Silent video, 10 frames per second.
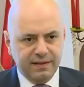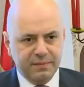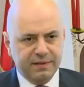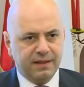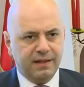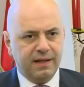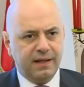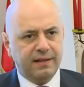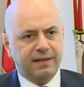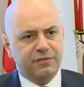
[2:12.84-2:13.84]
عم نطلع على
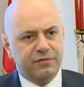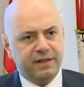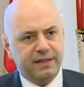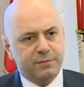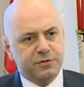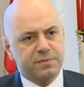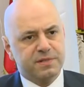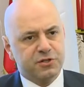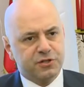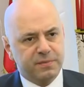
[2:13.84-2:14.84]
العدد الفعلي مش
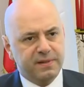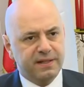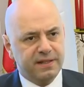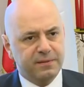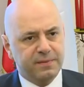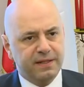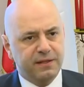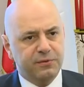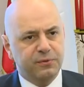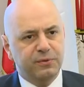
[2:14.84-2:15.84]
المسجل بالنقابة
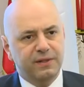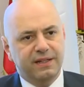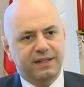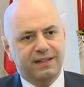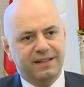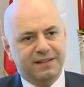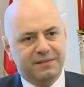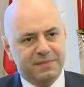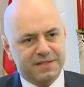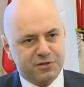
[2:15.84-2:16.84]
لأنه آه،
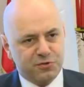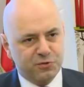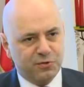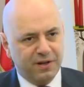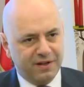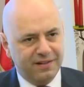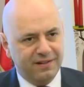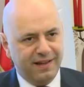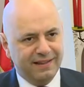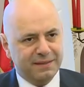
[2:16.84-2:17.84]
بيسجلوا
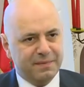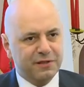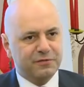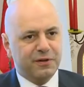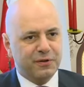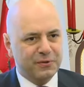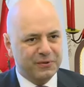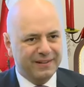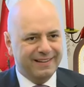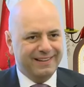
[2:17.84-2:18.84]
أقل حتى ما يدفعوا
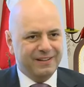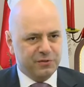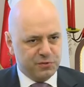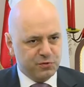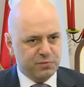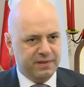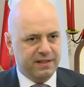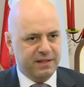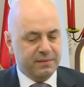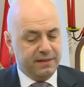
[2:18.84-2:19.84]
رسوم
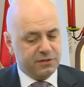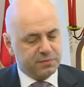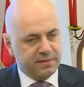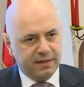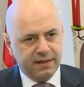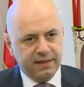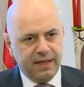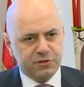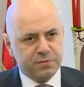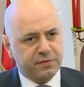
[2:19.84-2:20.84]
بالنقابه، نحن جبنا
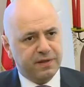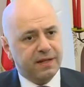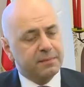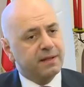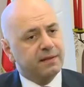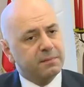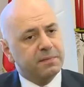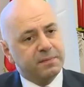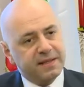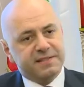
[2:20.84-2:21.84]
الحجم الفعلي لان بدنا
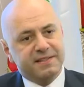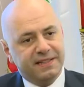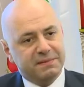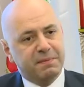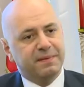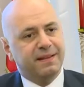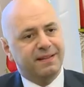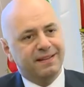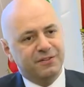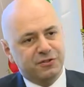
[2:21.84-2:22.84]
نطبب ناس نحن ما بدنا
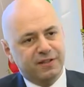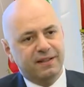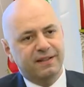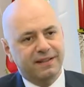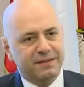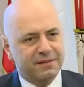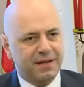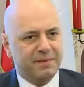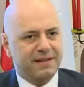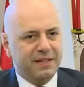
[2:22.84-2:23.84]
نشتغل
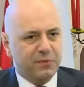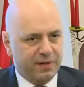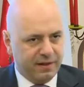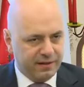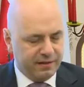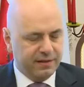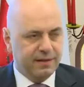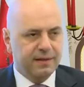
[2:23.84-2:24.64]
عمليه ورقيه.